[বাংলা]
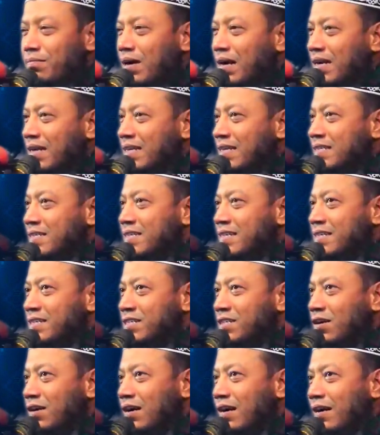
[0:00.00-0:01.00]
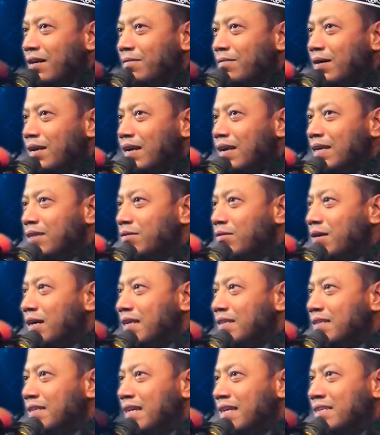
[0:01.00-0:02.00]
পালিয়েছে সকালবেলা
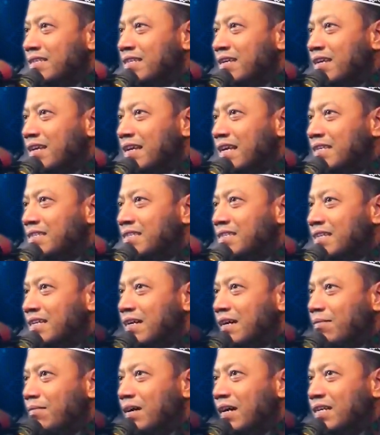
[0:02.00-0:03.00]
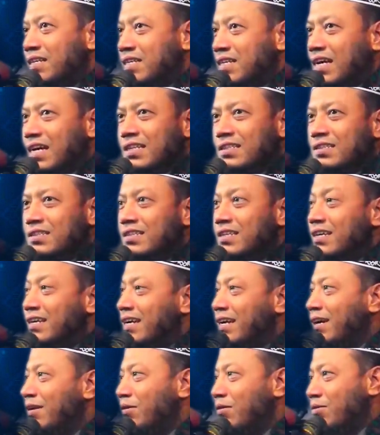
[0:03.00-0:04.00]
দোকানদার চেল্লাচ্ছে আমার শান্তি
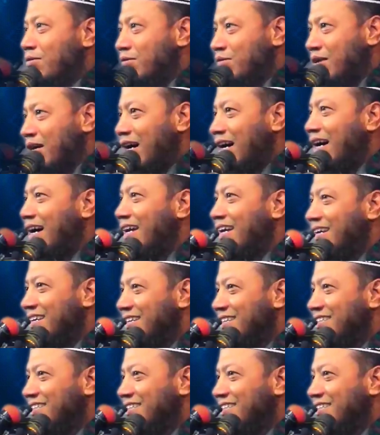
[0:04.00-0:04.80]
গেল কোথায়